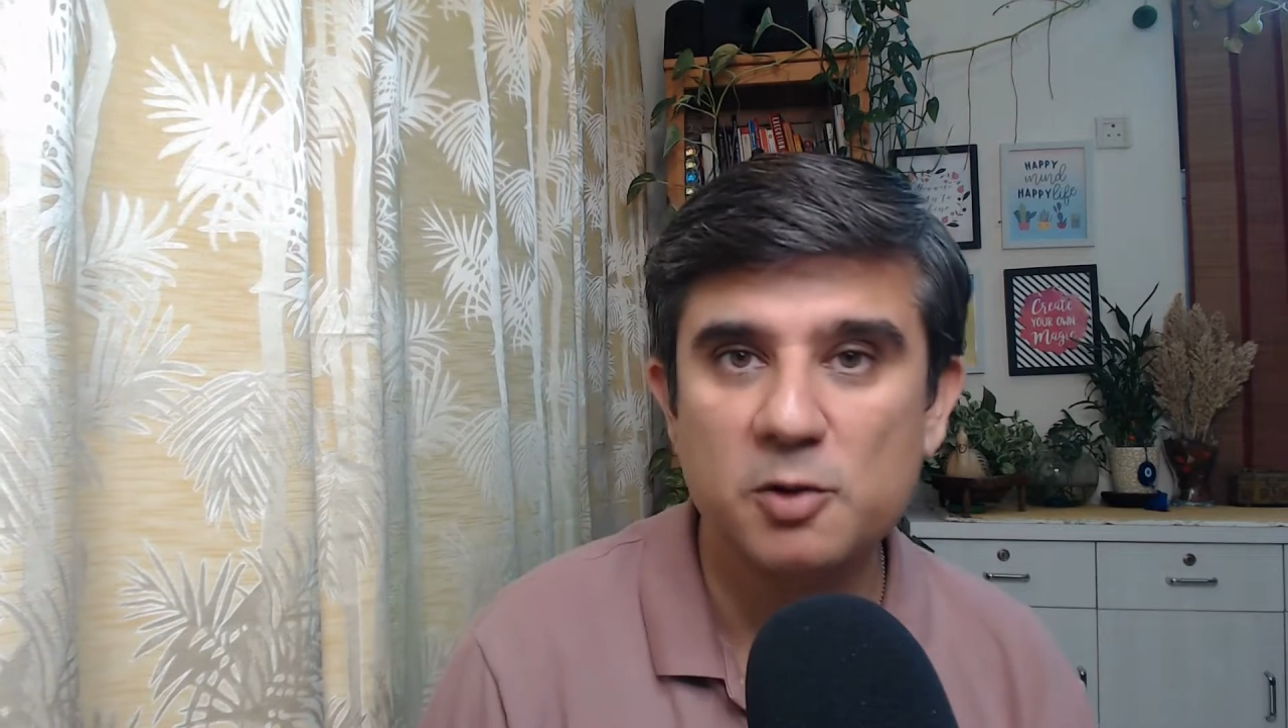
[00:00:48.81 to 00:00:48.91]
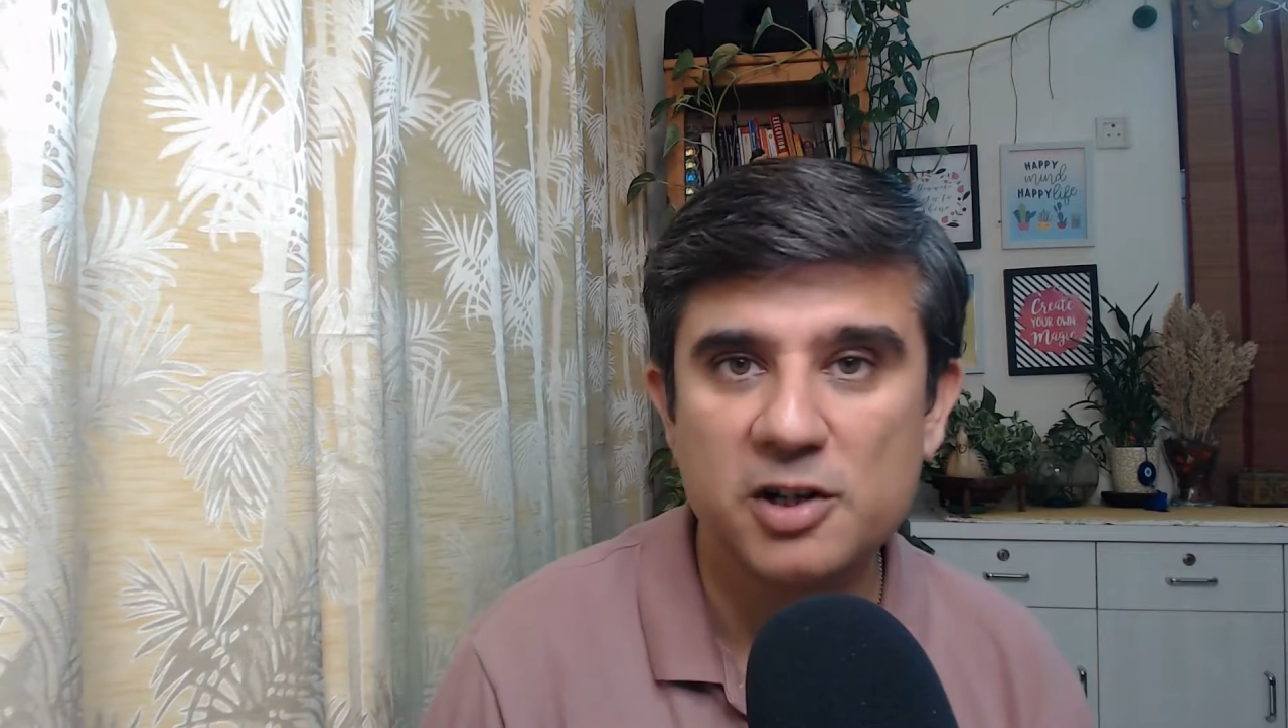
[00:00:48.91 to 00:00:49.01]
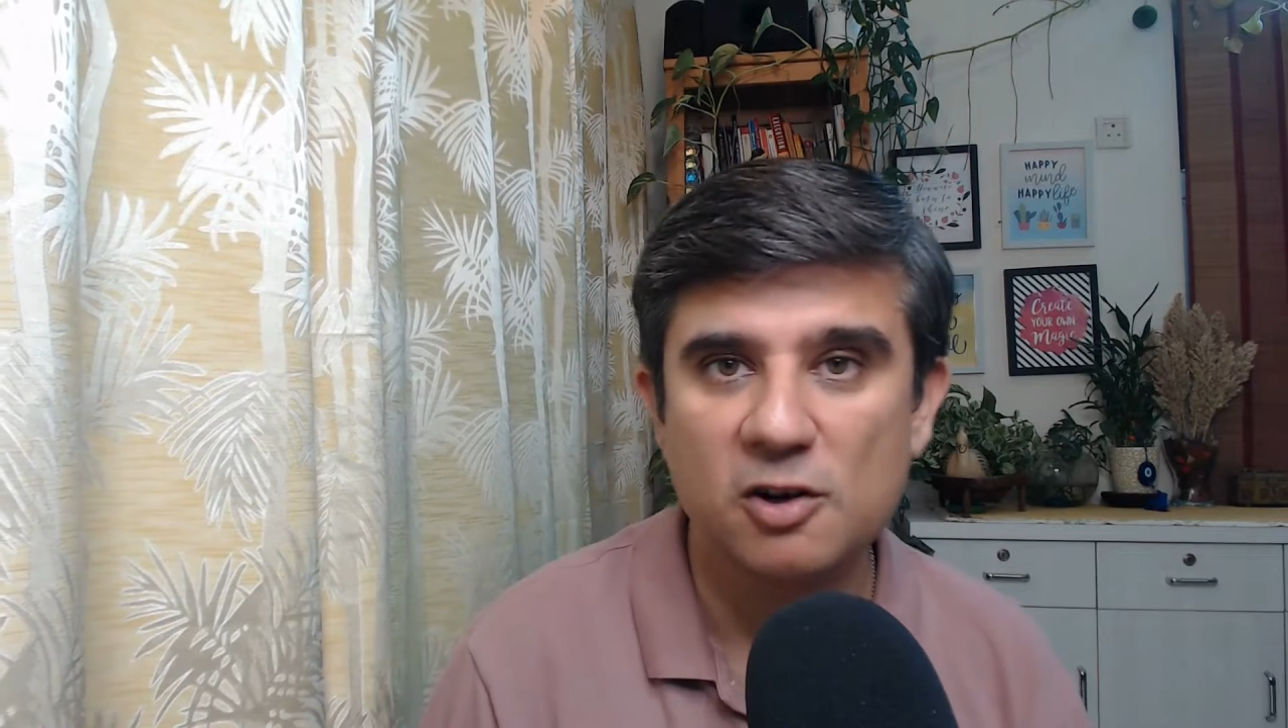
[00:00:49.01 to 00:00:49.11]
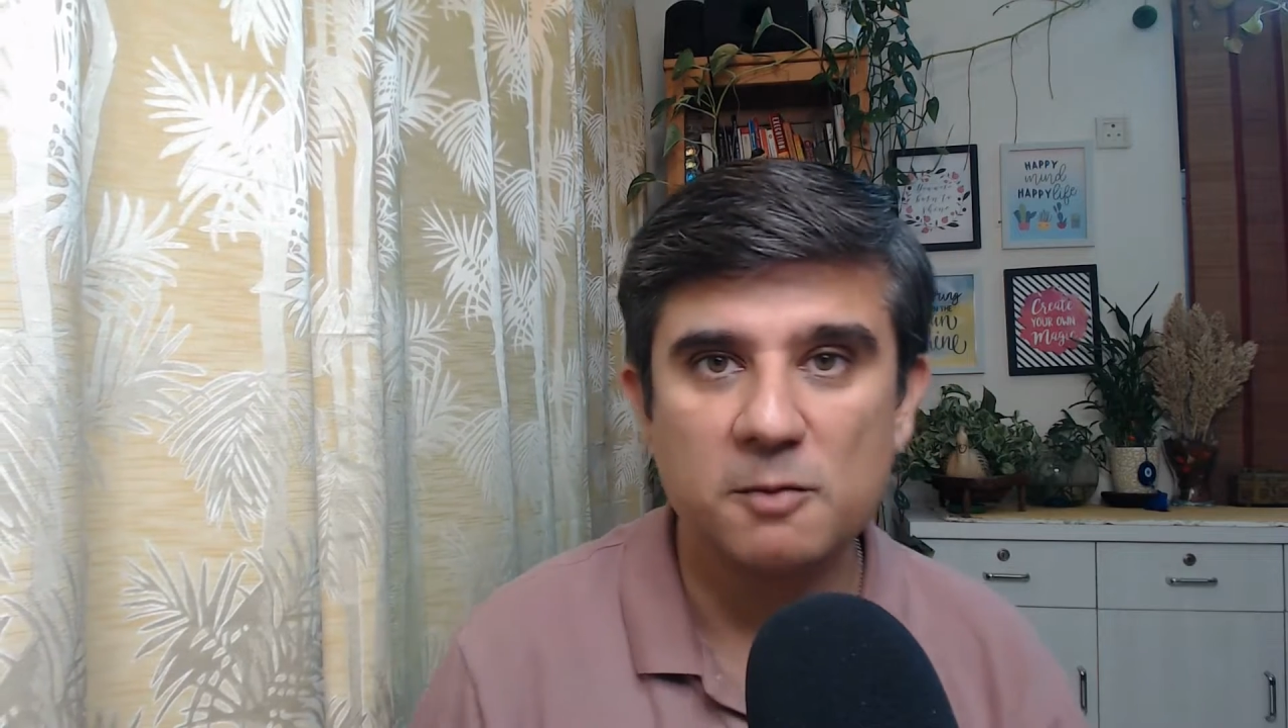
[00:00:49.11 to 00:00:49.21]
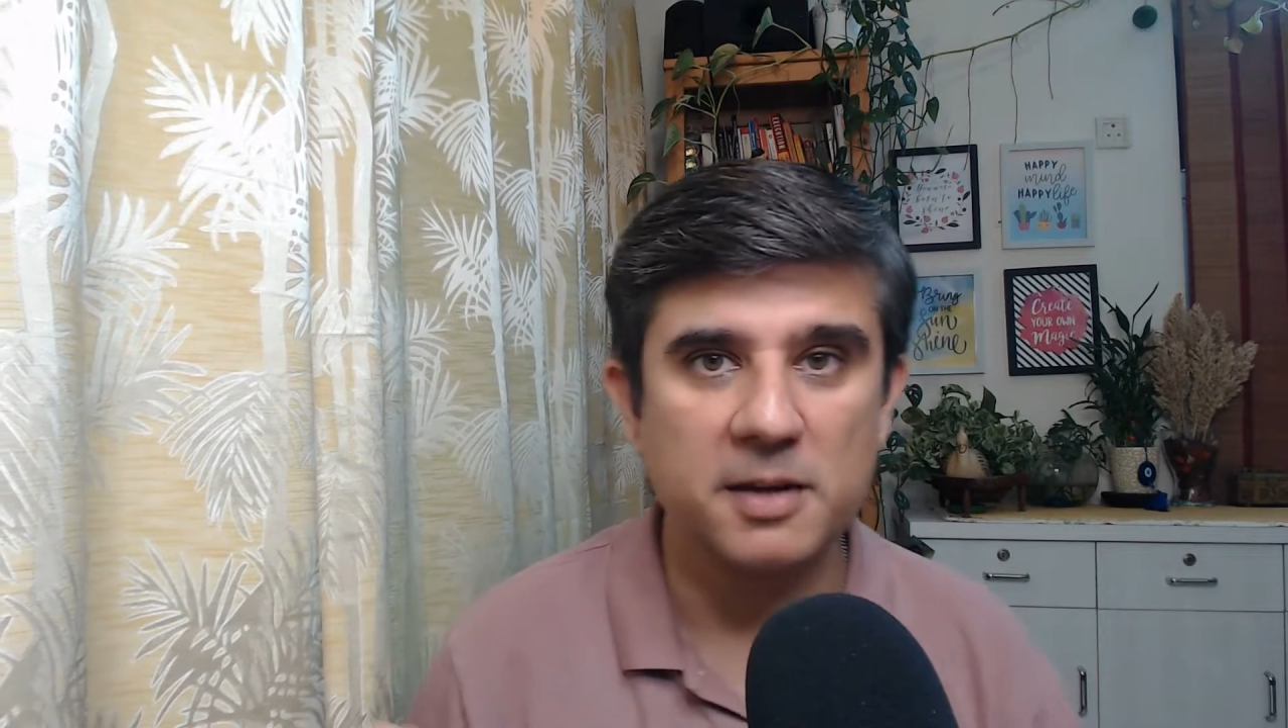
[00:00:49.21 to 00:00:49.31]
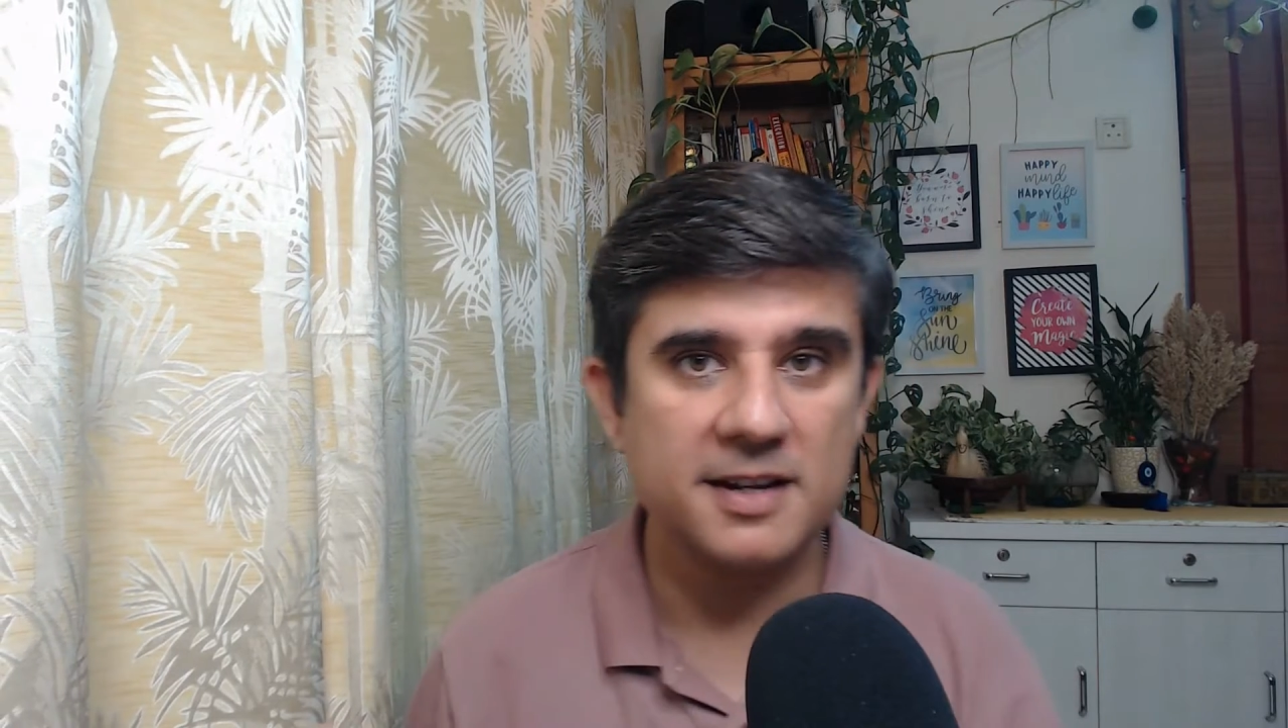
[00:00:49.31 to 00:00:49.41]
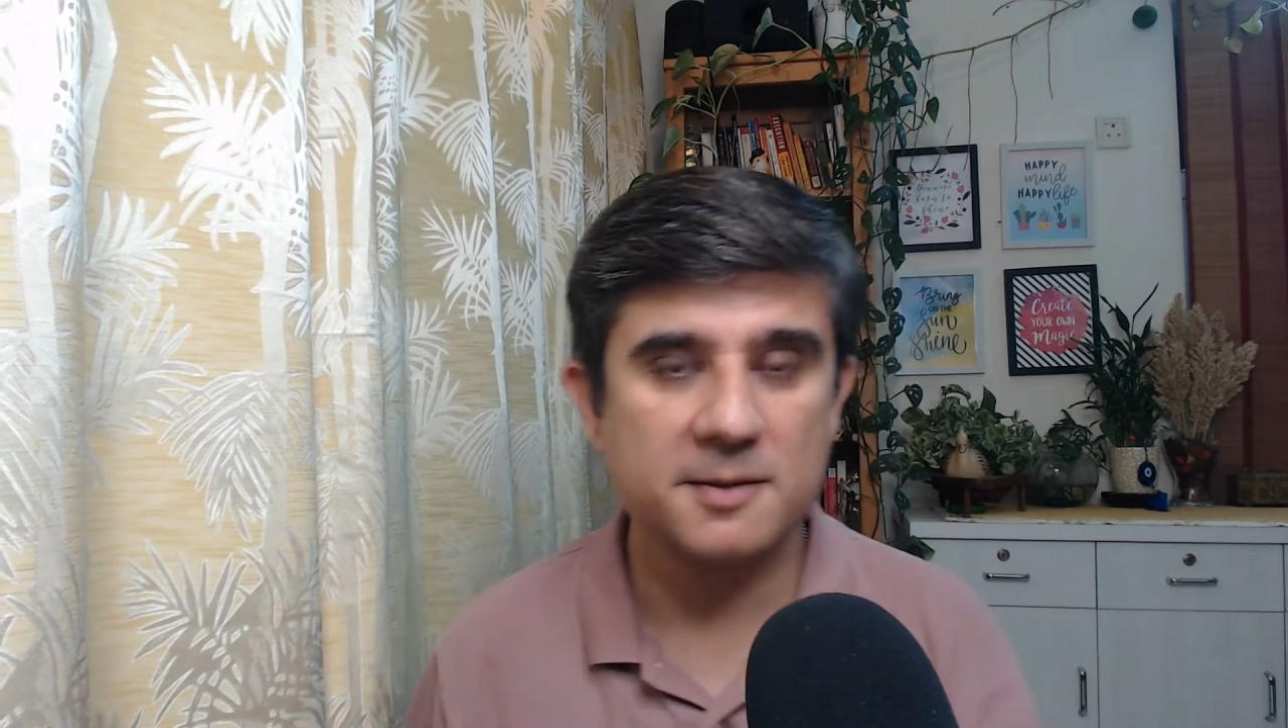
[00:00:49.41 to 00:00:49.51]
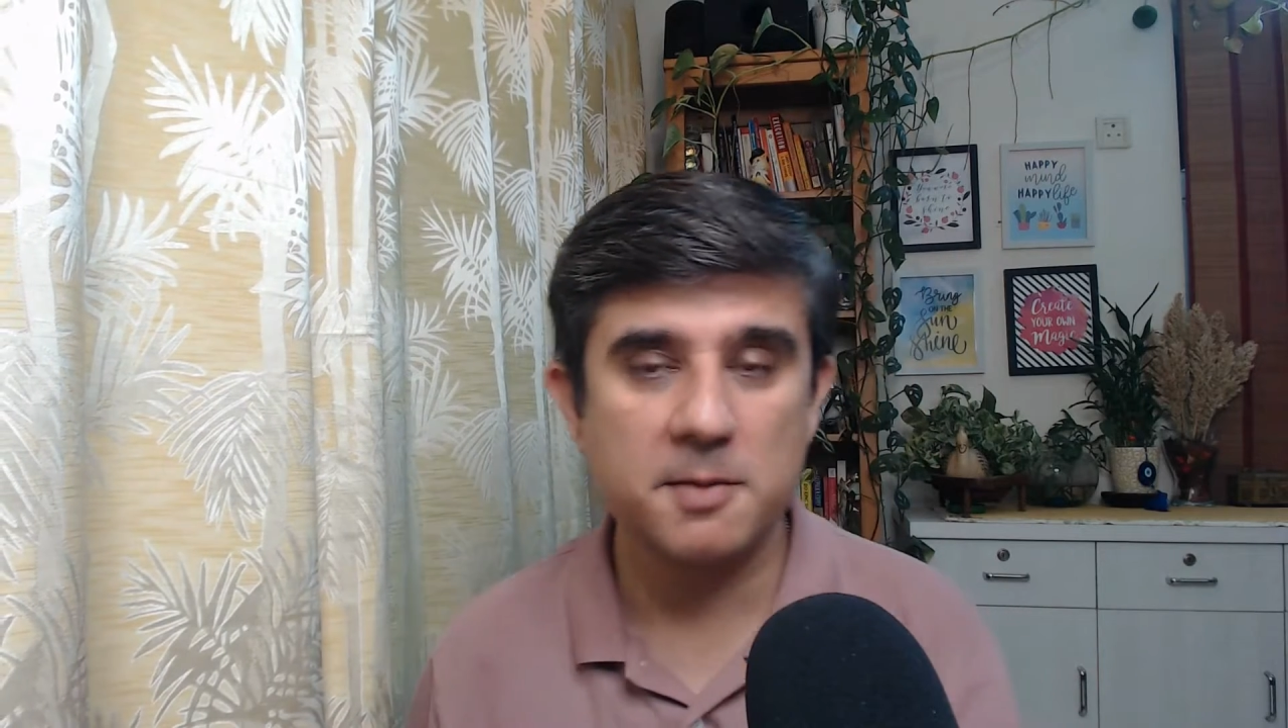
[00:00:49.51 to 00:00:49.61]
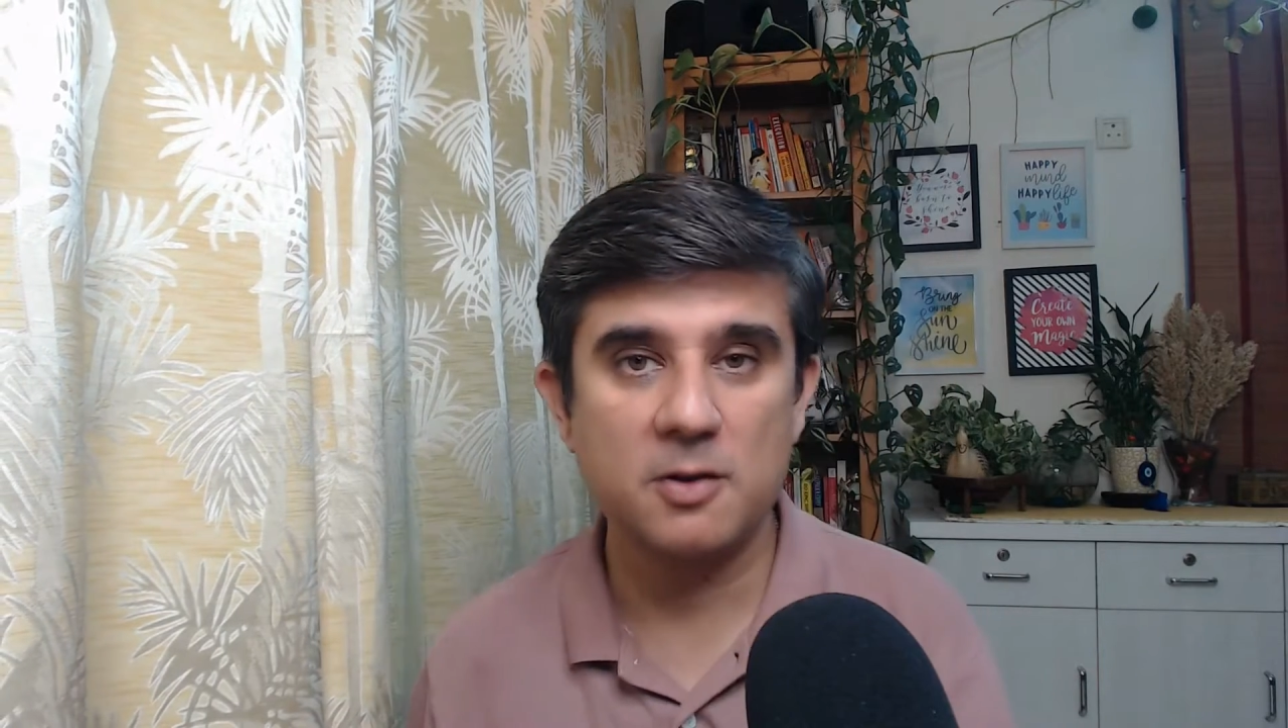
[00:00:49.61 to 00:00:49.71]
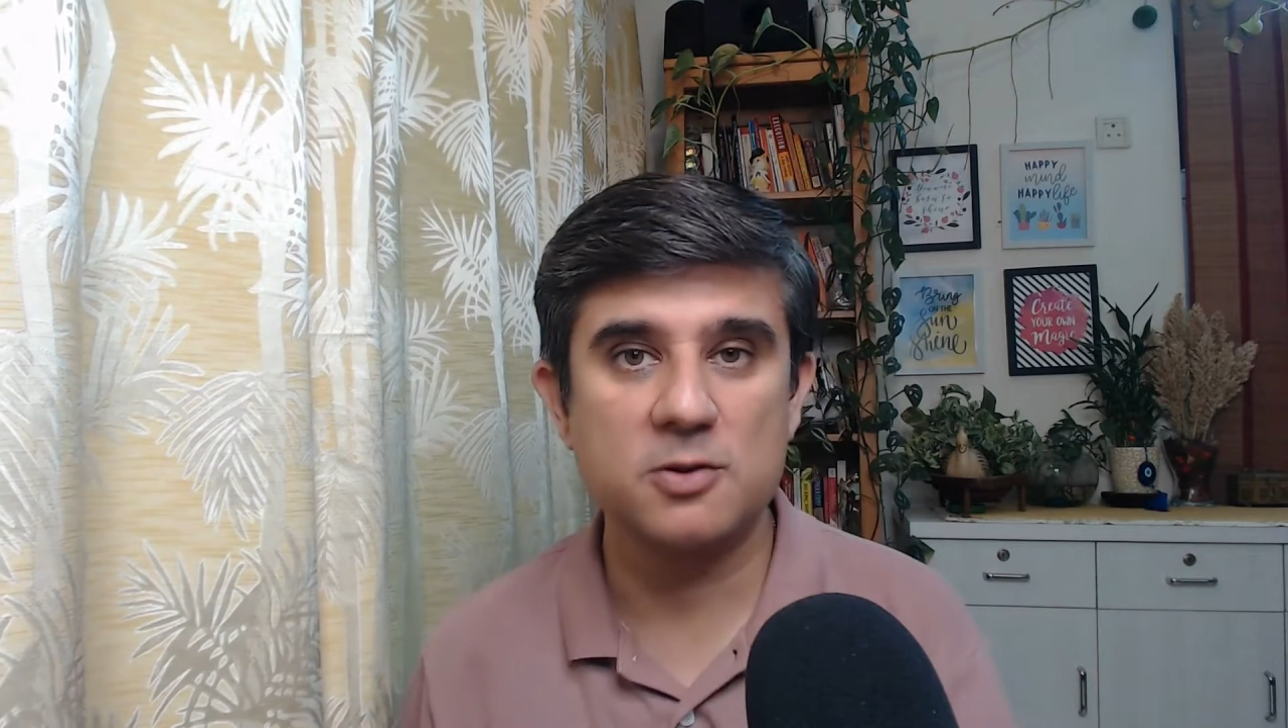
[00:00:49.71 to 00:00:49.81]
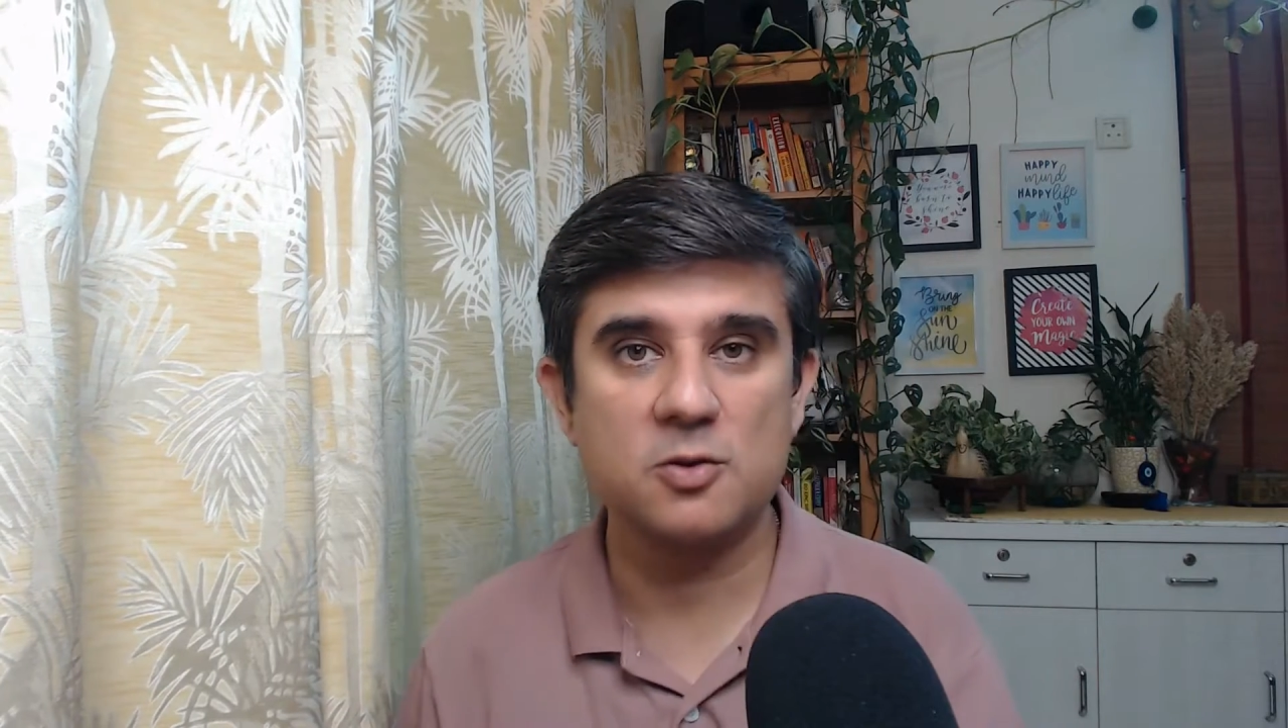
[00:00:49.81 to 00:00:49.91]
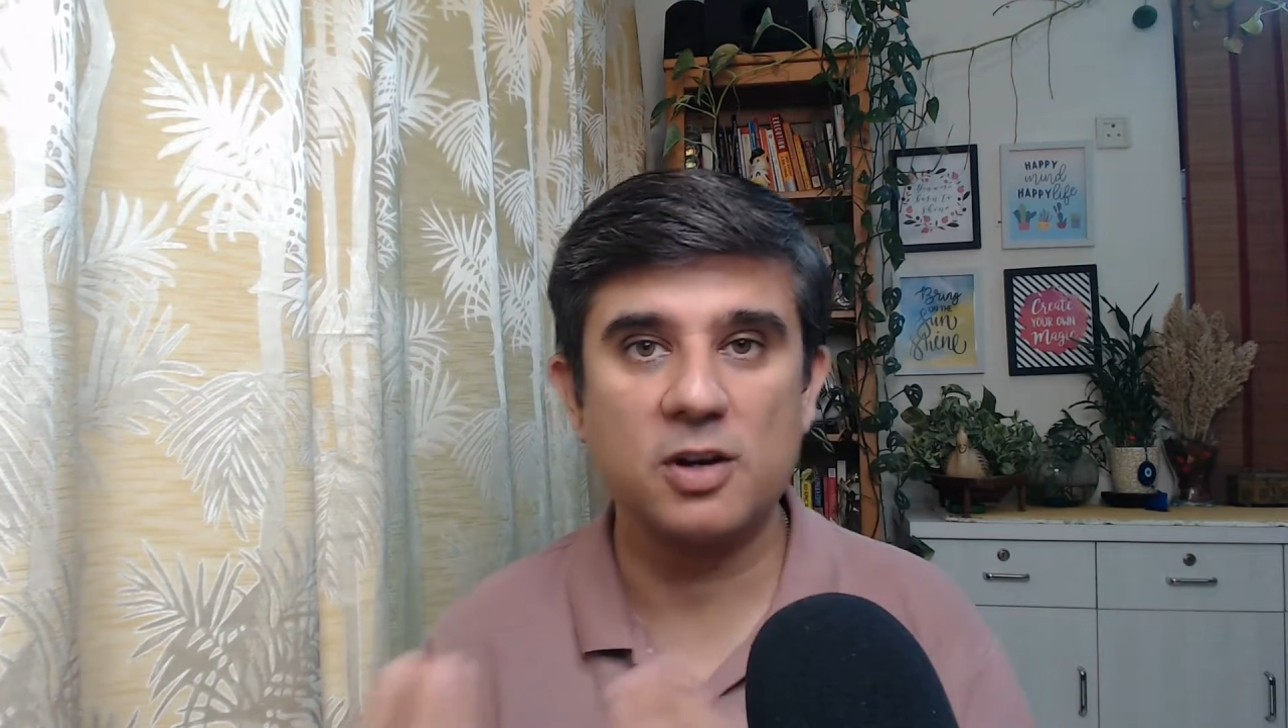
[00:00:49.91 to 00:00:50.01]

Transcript: बोल रहा हूँ मेरी स्पाउस